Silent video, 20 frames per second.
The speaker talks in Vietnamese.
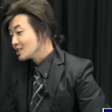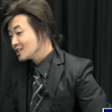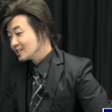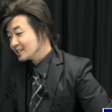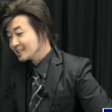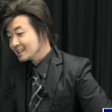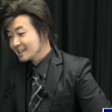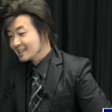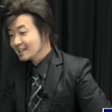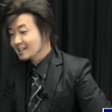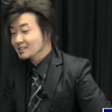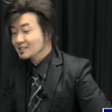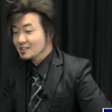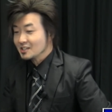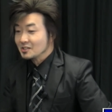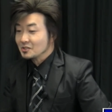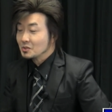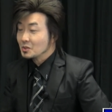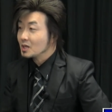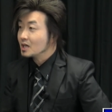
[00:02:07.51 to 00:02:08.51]
chỉ rồi thế ạ
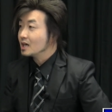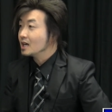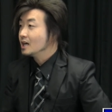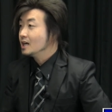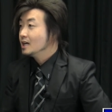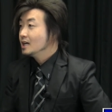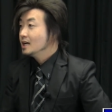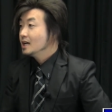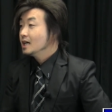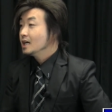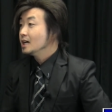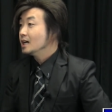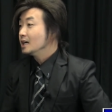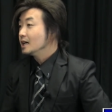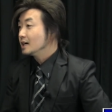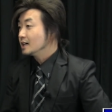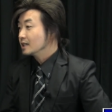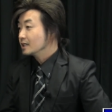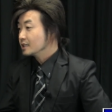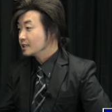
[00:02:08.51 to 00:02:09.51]
chỉ
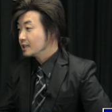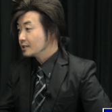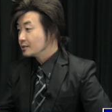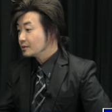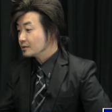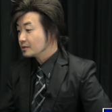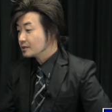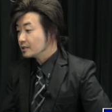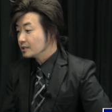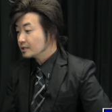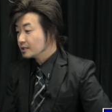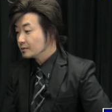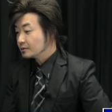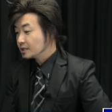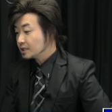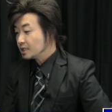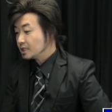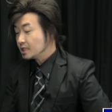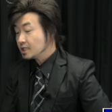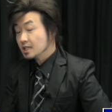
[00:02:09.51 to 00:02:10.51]
à khi đó có thì
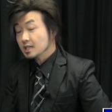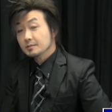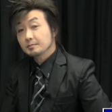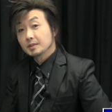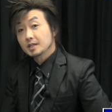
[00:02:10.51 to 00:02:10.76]
oti thế